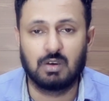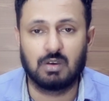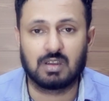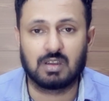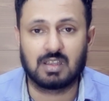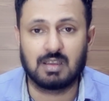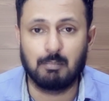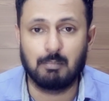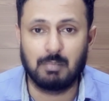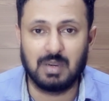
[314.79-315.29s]
और
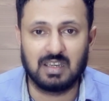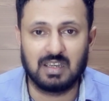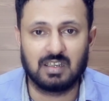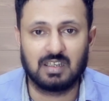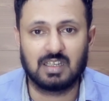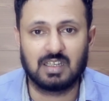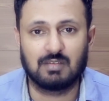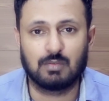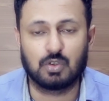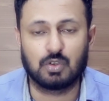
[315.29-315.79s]

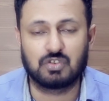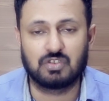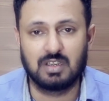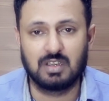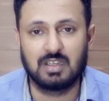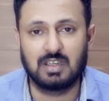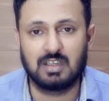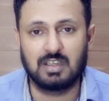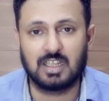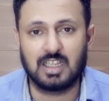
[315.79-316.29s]
कम्पेटिटिव
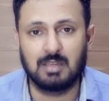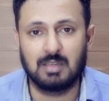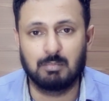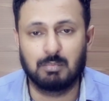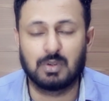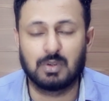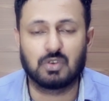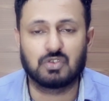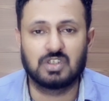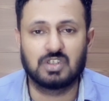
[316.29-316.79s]
ऑस्ट्रेलियन टीम
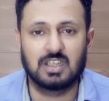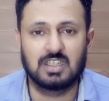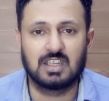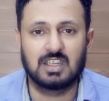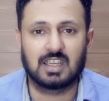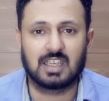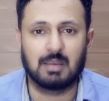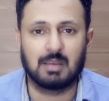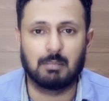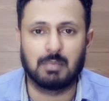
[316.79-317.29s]
फिर
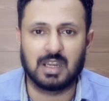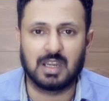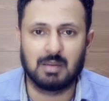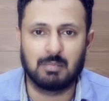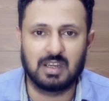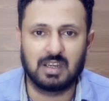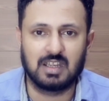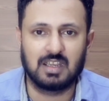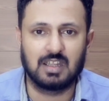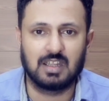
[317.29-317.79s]
ऑस्ट्रेलिया के बड़े
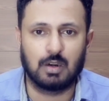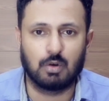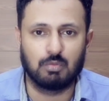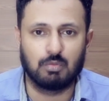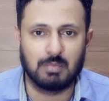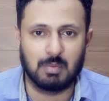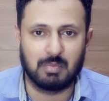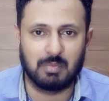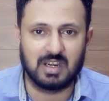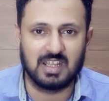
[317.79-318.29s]
बड़े
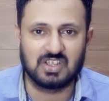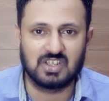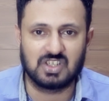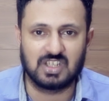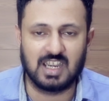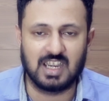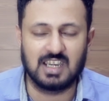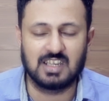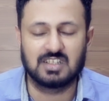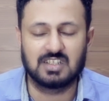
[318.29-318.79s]
ग्राउंड में बड़े
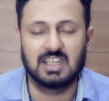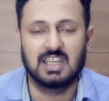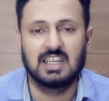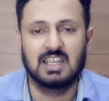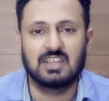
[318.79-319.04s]
स्टैंड